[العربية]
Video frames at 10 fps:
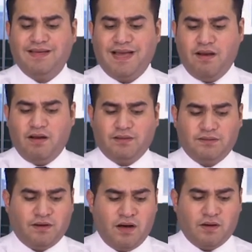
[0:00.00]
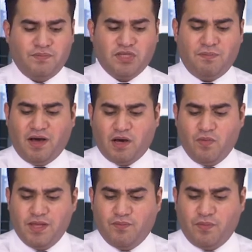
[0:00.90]
كان الاختراق بشمعة
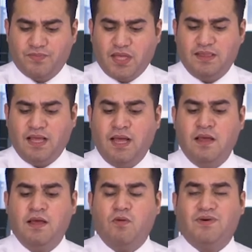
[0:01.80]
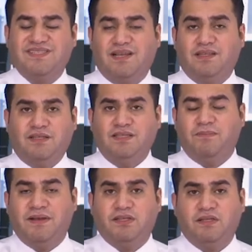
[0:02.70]
قوية ممتدة وصلت عندي
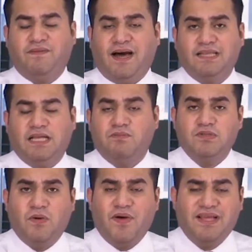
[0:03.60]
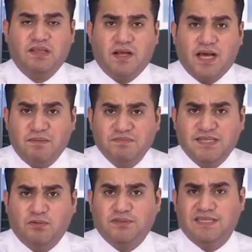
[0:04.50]
بالارتفاعات إلى مستويات ال
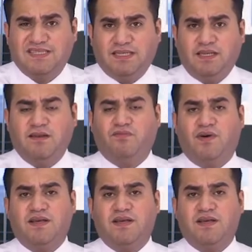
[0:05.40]
95